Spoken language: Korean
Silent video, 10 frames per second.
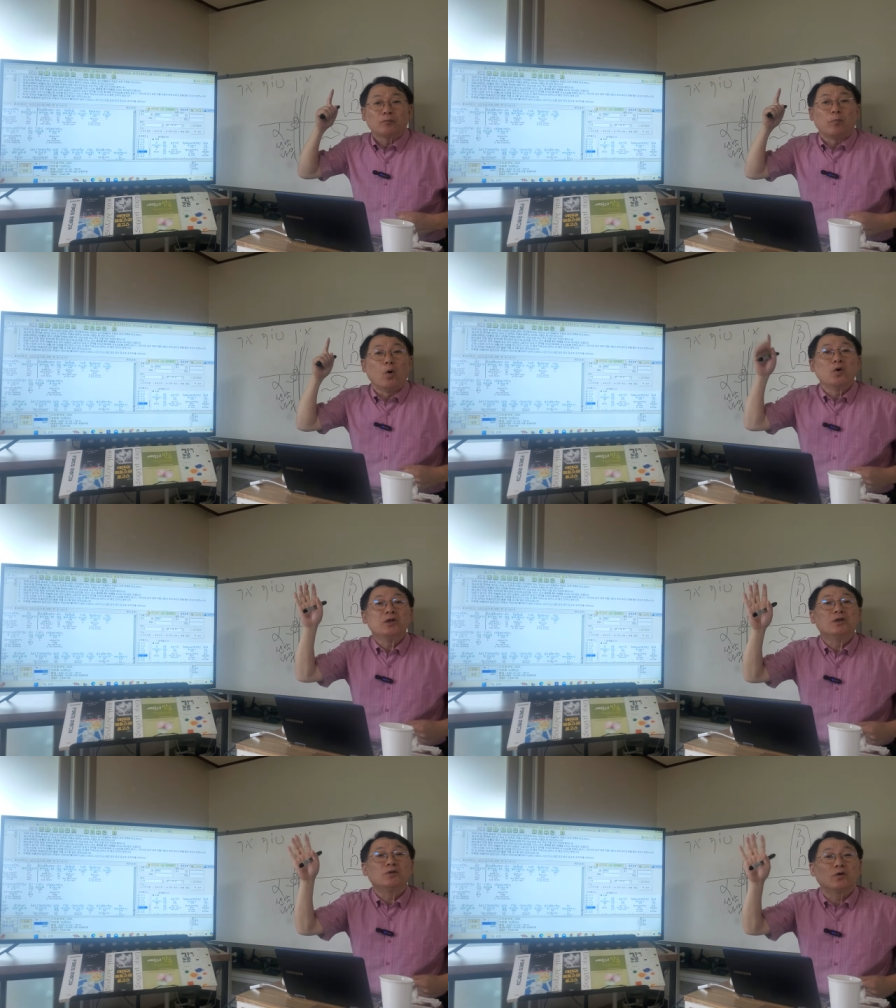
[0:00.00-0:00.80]

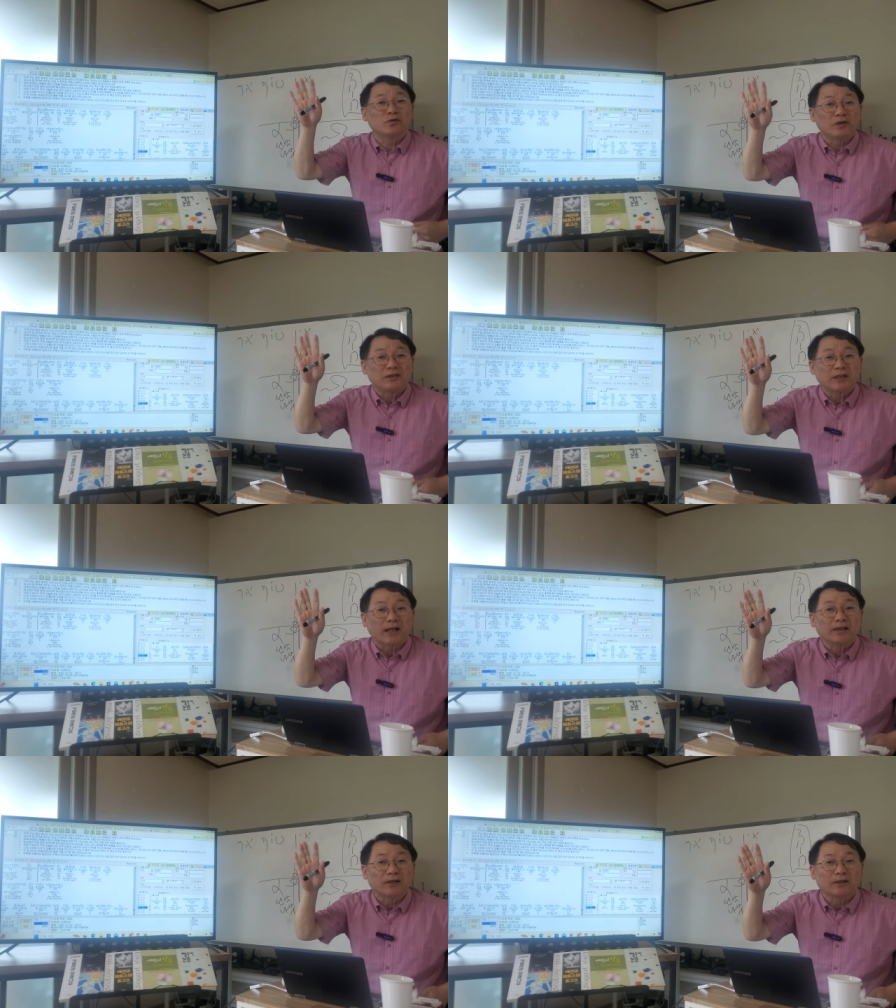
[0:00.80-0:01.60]
보이는 것으로 있지
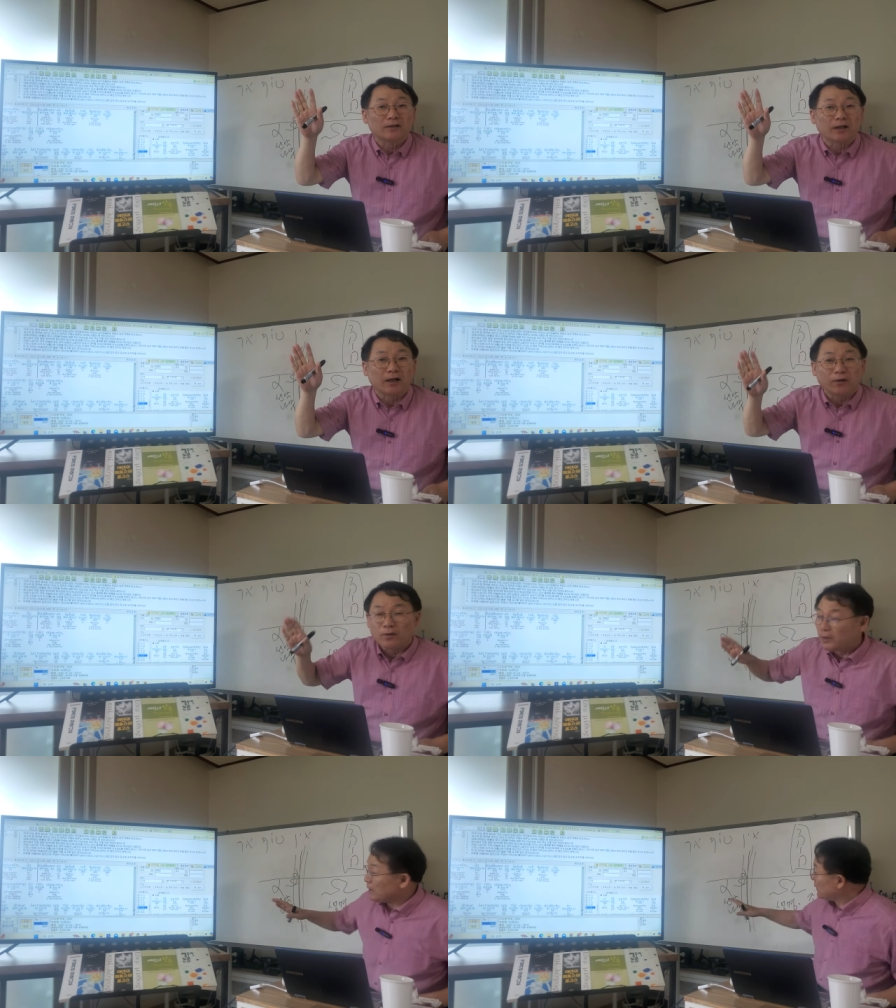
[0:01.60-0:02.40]
않다
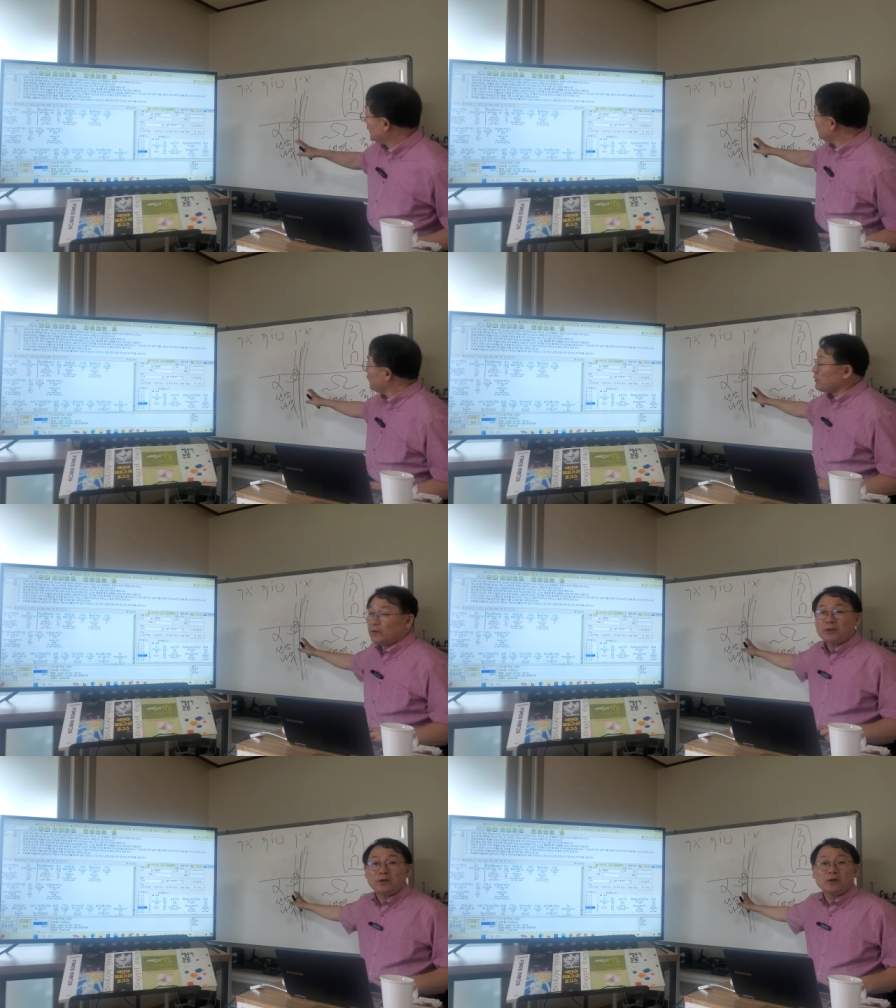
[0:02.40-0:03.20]
그랬잖아요. 지금
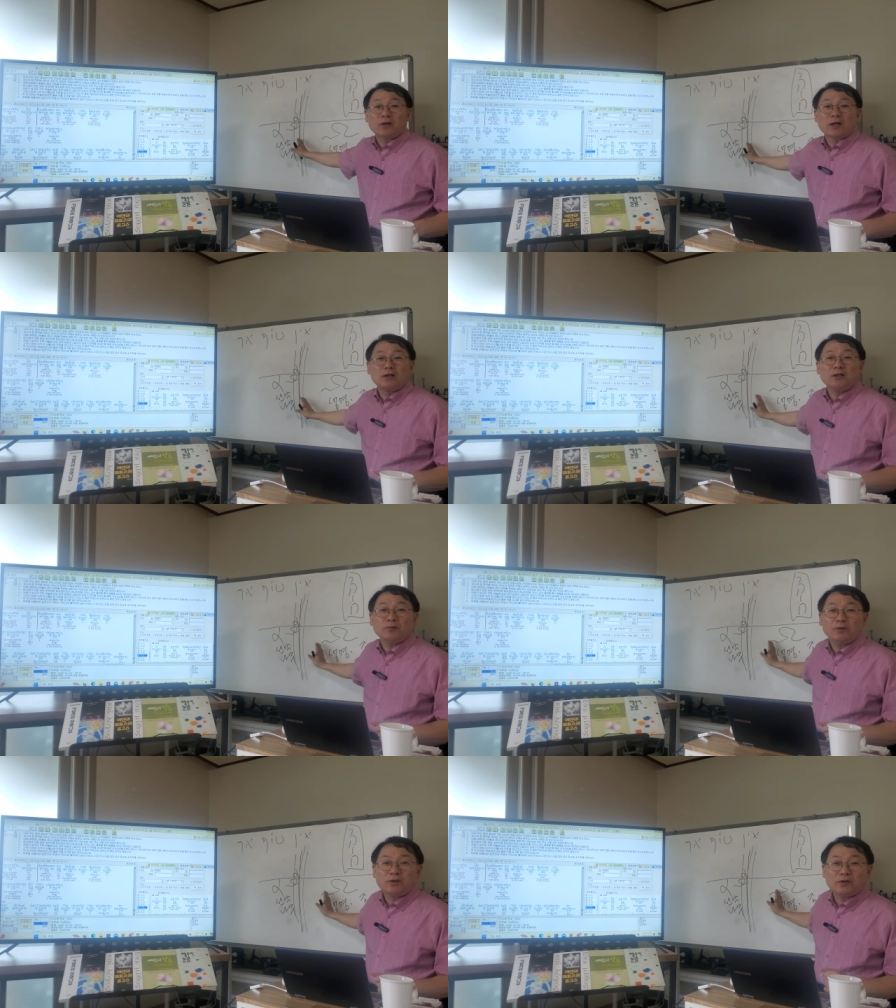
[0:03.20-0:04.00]
이렇게
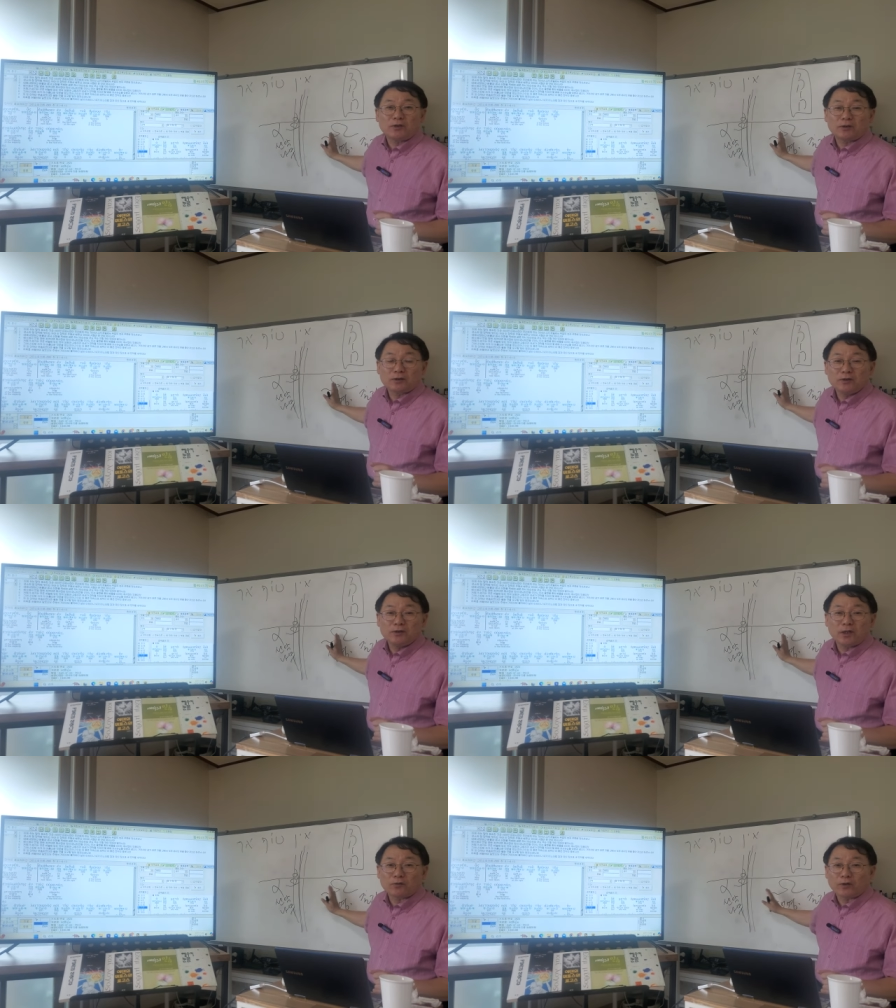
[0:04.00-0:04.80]
그림을 그리,
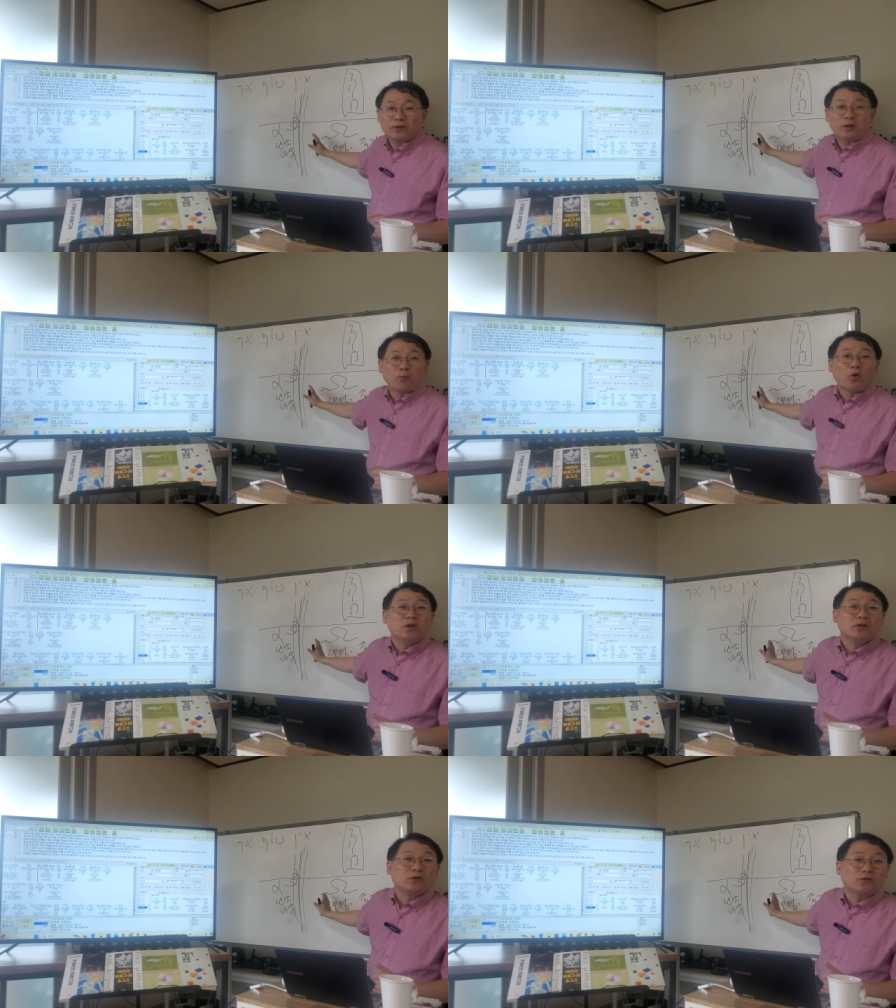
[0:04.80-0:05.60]
그린다고 해서 이게
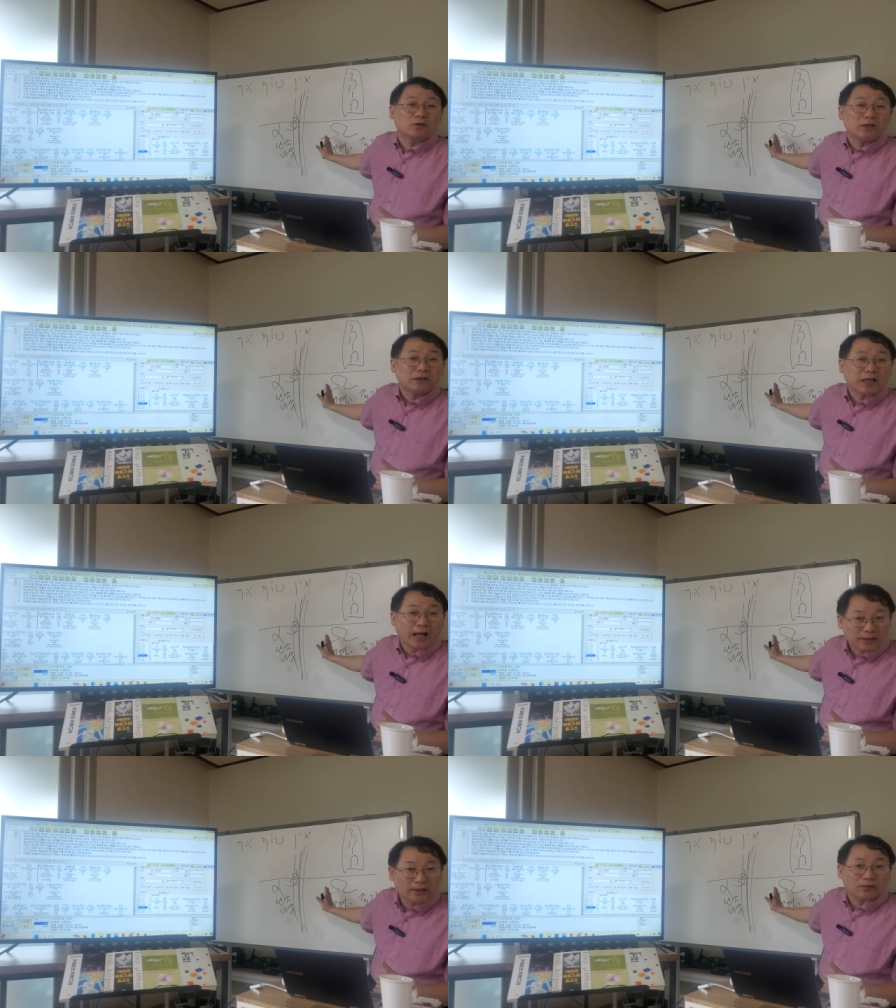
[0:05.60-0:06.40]
보이는 것으로 있는 게
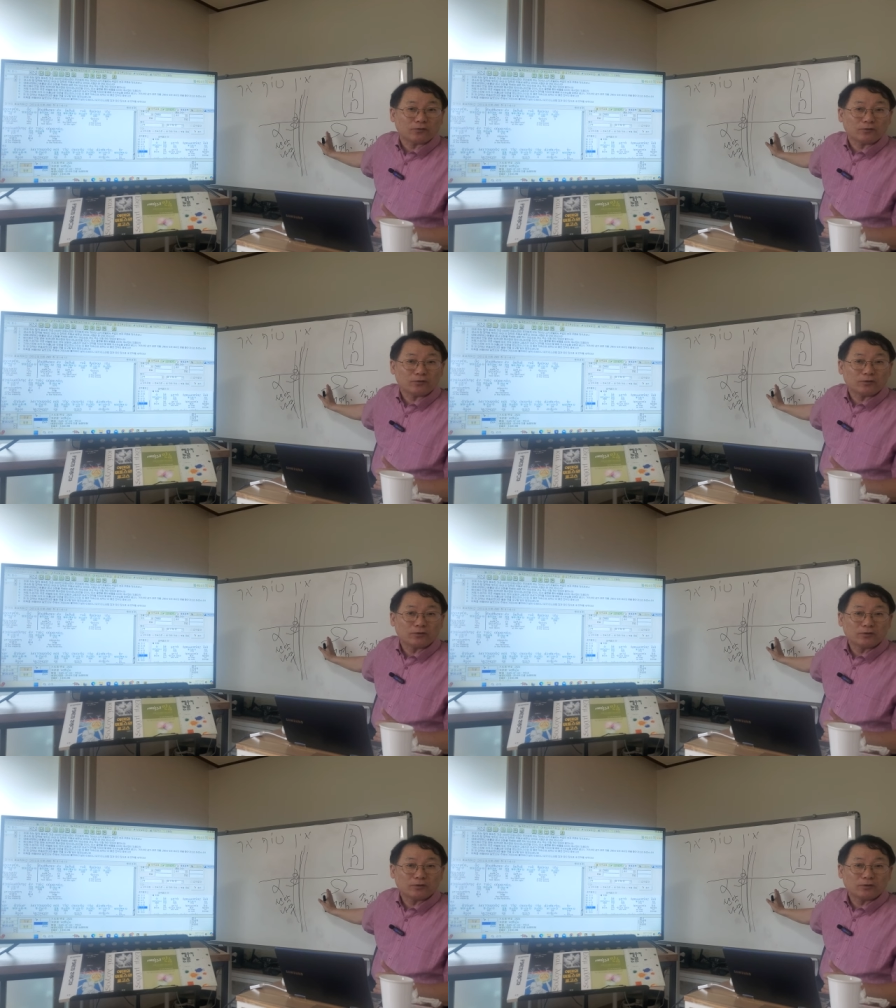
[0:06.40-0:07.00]
아니라고.